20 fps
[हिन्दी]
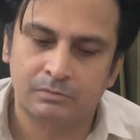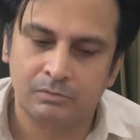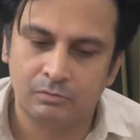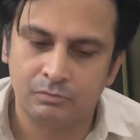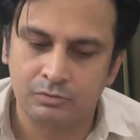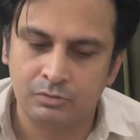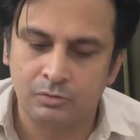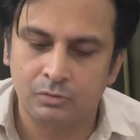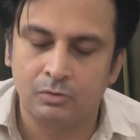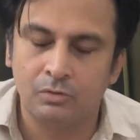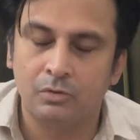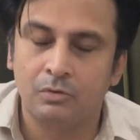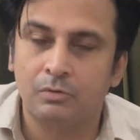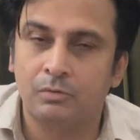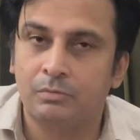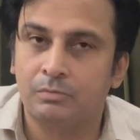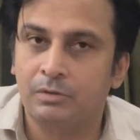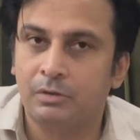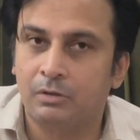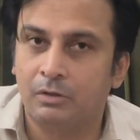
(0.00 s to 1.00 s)
उसको
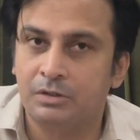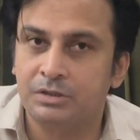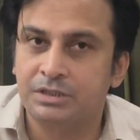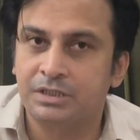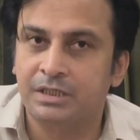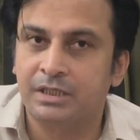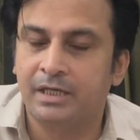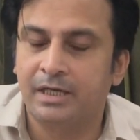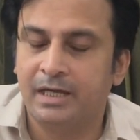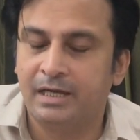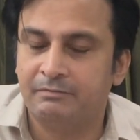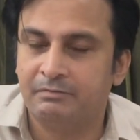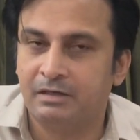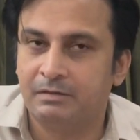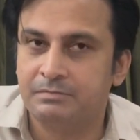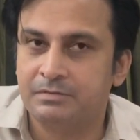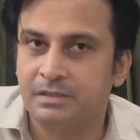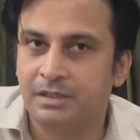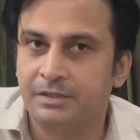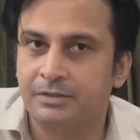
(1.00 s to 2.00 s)
लॉन्च किया है
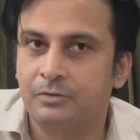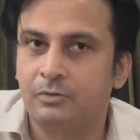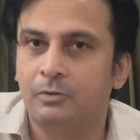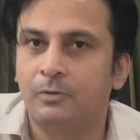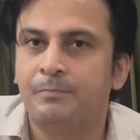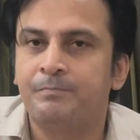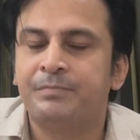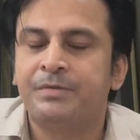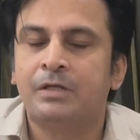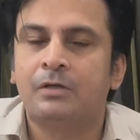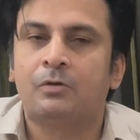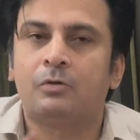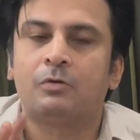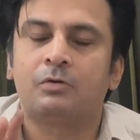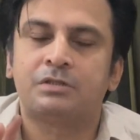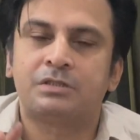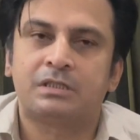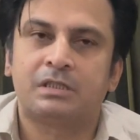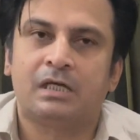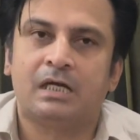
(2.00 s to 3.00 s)
वेबसाइट को
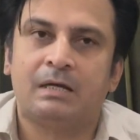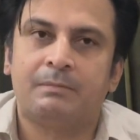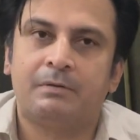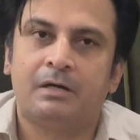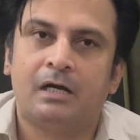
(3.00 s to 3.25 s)
और जनाब